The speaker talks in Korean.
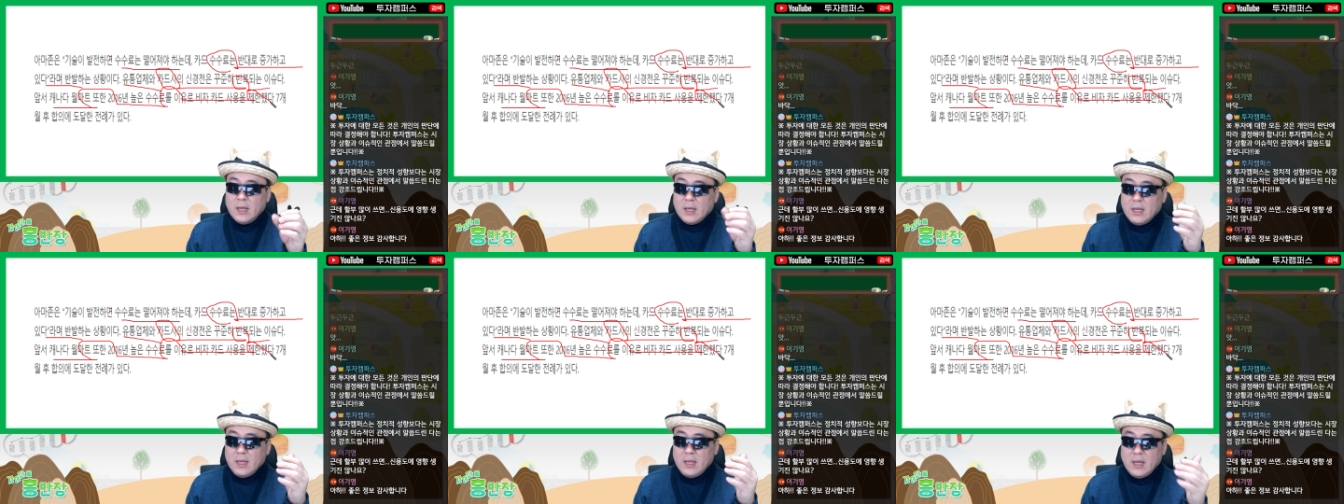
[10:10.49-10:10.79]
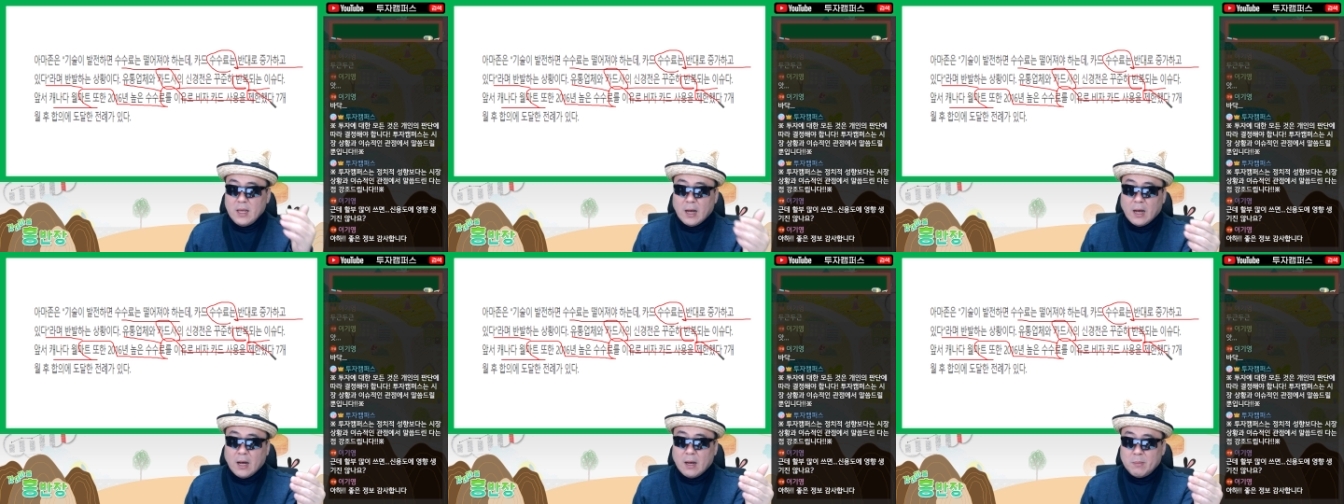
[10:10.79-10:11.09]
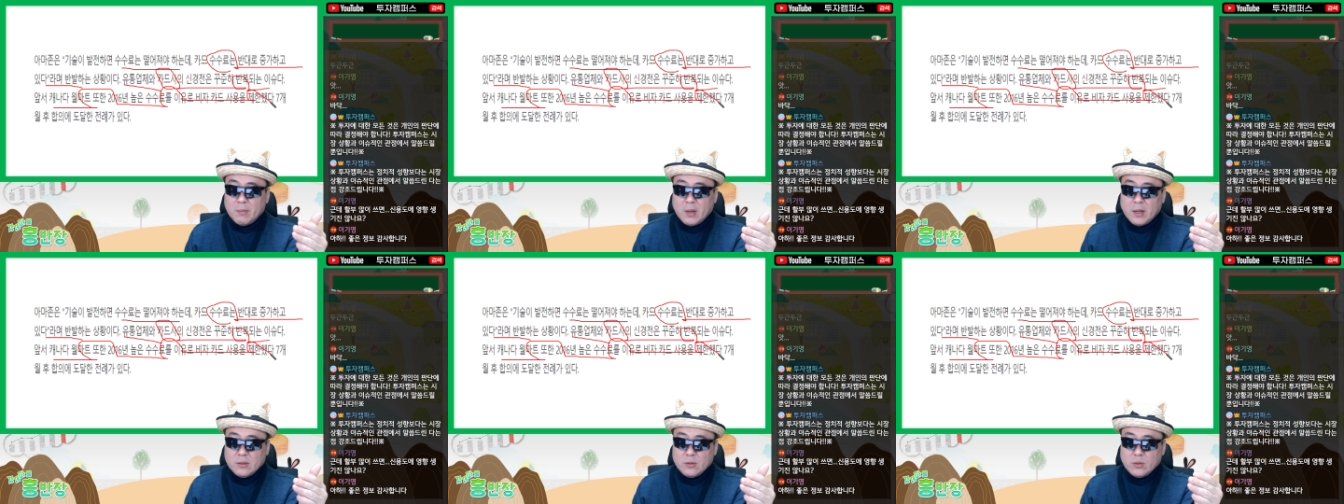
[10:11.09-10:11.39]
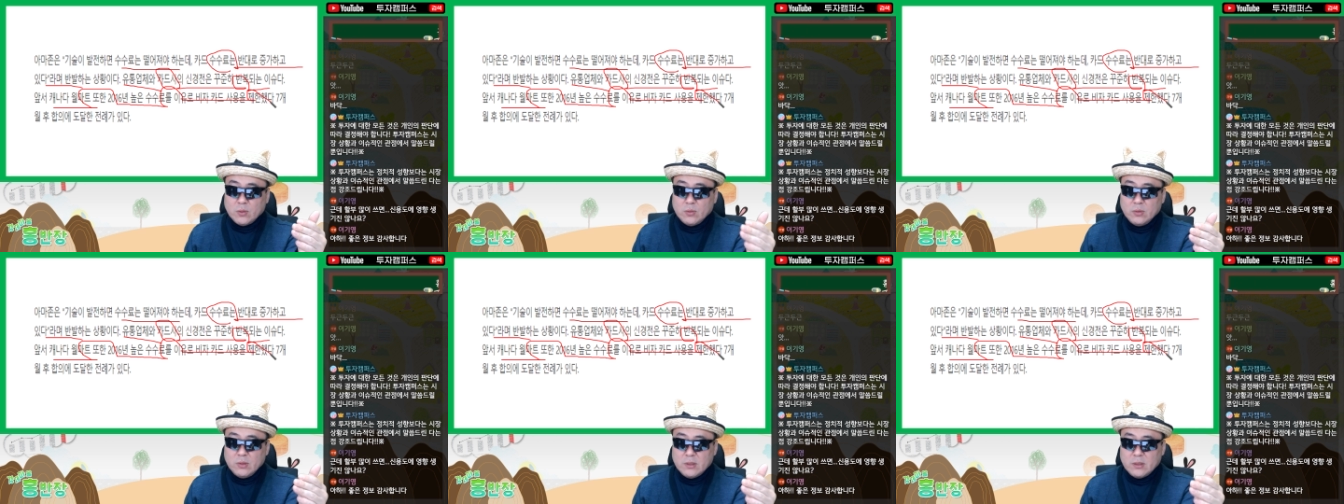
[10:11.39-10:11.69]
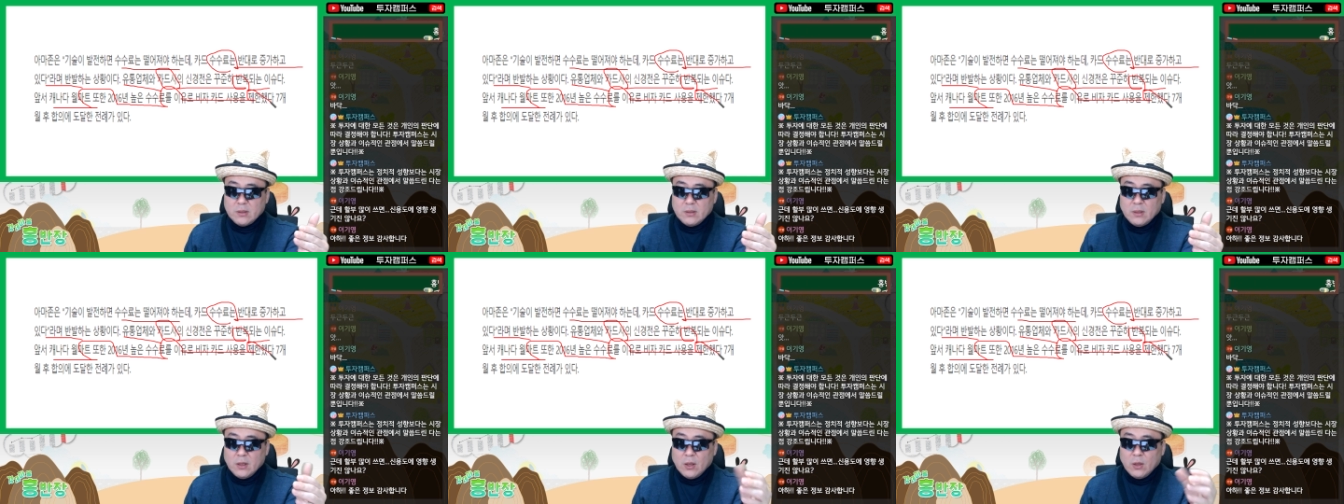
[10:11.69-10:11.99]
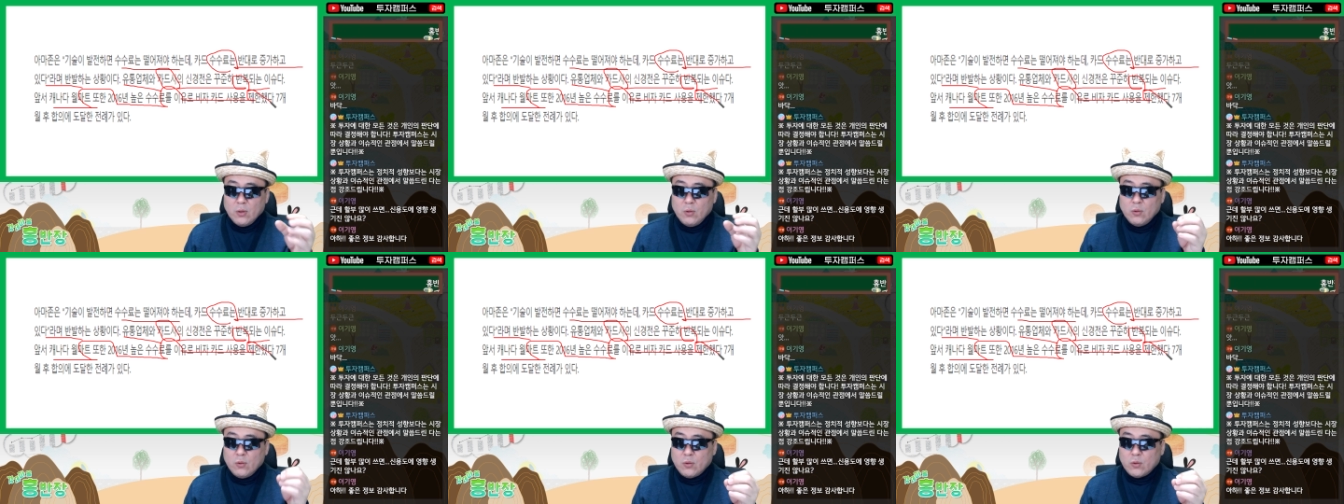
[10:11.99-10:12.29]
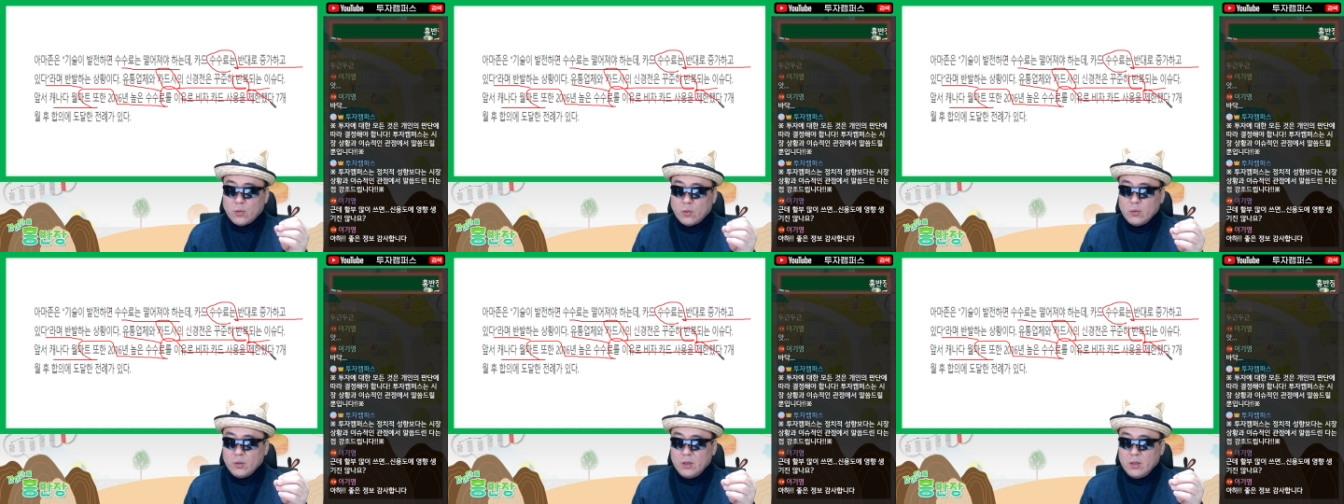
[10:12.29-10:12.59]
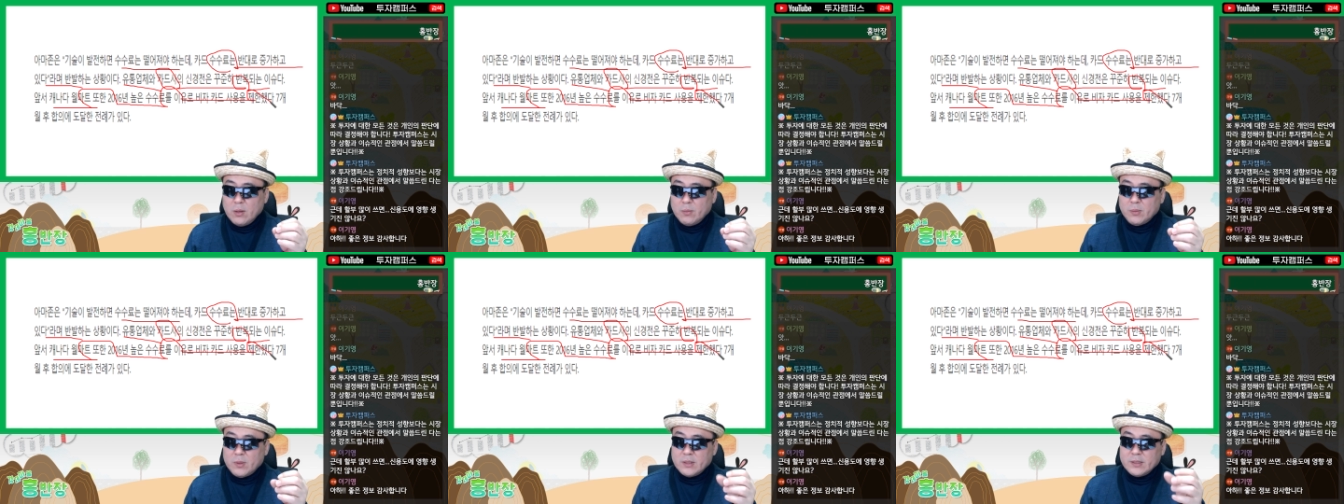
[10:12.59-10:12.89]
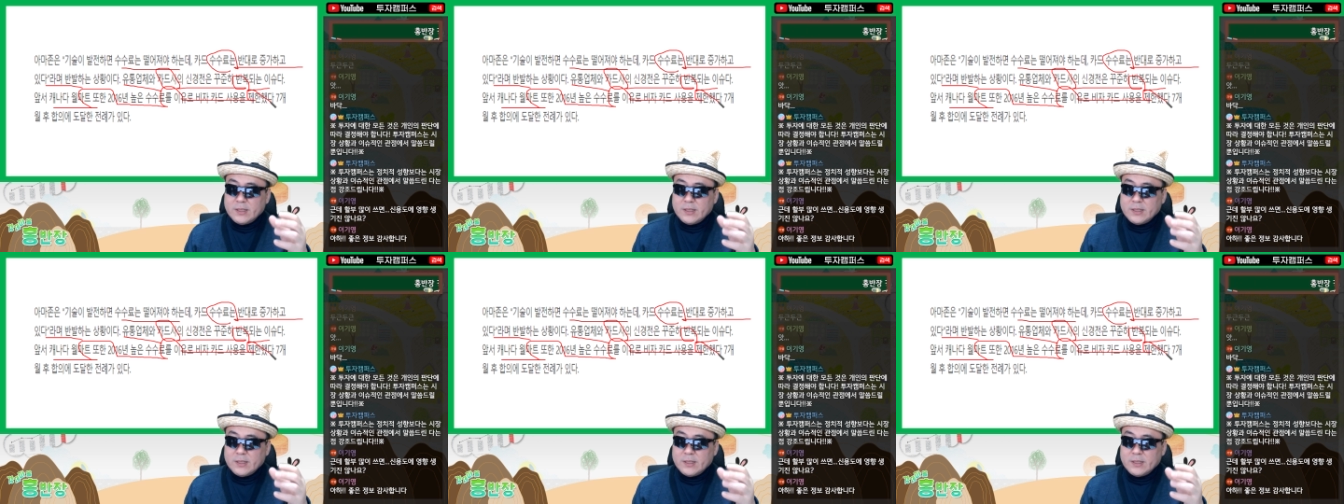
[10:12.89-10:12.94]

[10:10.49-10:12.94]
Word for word: 이 아마존 등 유통기업들